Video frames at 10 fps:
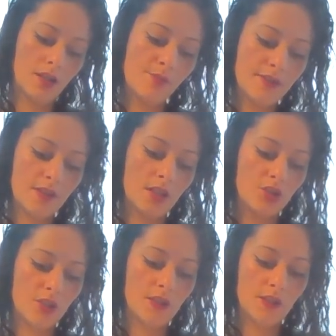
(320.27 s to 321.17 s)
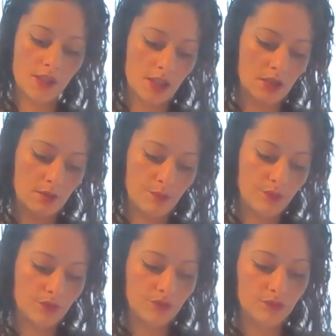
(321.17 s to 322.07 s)
un message général
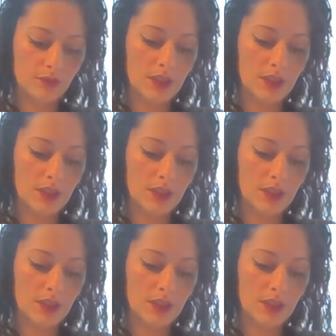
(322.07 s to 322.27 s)
tous